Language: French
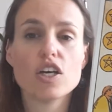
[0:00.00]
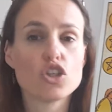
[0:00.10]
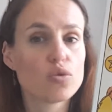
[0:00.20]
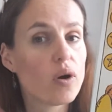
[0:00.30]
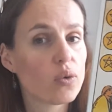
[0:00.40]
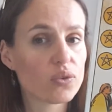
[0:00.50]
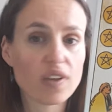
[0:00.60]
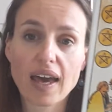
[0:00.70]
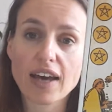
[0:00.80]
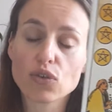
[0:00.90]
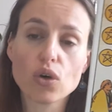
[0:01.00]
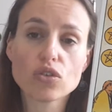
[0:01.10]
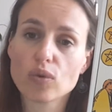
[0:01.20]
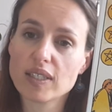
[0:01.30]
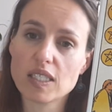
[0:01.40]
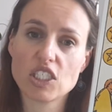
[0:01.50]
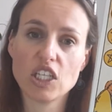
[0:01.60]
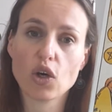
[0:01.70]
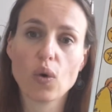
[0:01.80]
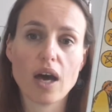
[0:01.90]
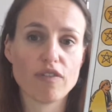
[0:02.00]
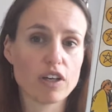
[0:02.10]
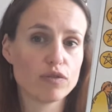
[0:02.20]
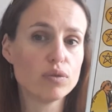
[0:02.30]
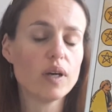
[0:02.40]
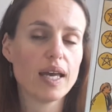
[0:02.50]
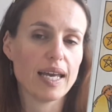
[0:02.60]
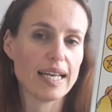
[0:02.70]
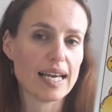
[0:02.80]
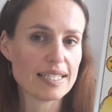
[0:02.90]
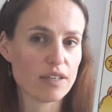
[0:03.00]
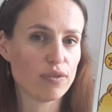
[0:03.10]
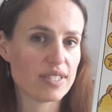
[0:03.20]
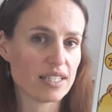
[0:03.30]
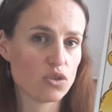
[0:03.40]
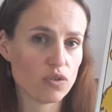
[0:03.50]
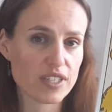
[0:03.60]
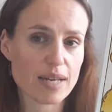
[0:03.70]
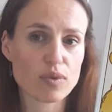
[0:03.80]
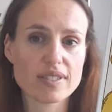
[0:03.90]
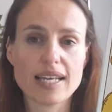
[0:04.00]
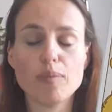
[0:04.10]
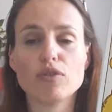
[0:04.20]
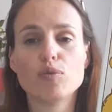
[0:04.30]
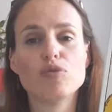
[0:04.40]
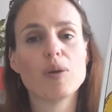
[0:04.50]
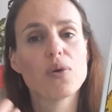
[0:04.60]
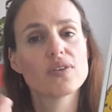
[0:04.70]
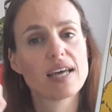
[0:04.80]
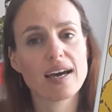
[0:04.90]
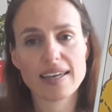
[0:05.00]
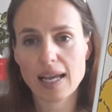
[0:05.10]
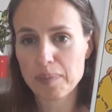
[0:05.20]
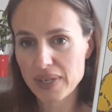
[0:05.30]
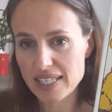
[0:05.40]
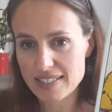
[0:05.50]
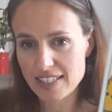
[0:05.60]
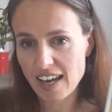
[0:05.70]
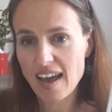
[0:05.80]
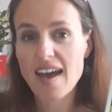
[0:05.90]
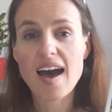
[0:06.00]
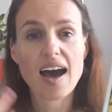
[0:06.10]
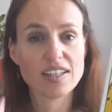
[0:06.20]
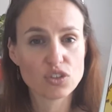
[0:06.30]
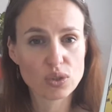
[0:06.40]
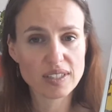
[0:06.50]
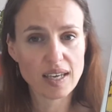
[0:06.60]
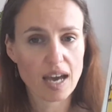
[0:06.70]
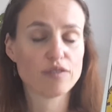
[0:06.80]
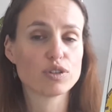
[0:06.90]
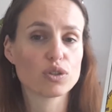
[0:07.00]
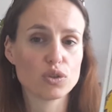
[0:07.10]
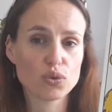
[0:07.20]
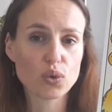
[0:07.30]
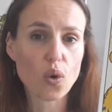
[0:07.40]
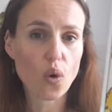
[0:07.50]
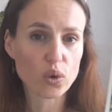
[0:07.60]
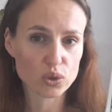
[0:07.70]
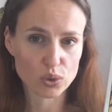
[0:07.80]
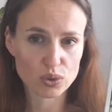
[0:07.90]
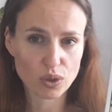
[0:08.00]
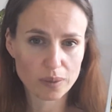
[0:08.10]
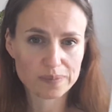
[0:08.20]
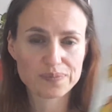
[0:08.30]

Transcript: soit au contraire d'autres ont été généreux avec vous et là si vous êtes suffisamment stable, vous pouvez prendre un réel plaisir à donner à votre tour aux autres.